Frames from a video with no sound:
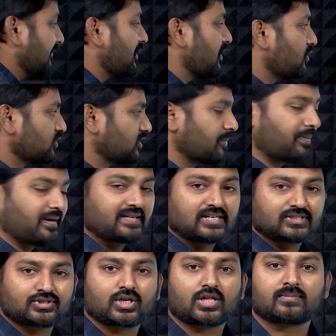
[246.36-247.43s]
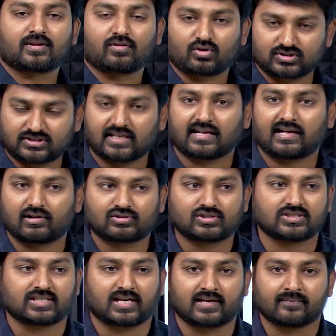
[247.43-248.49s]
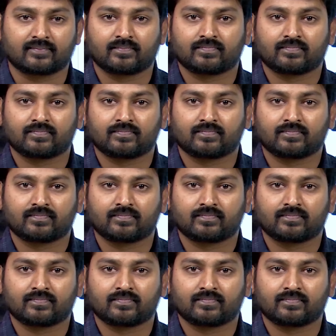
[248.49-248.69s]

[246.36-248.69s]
ఎవరి కోసం పనిచేస్తున్నారో మనం ఒకసారి ఆలోచించాలి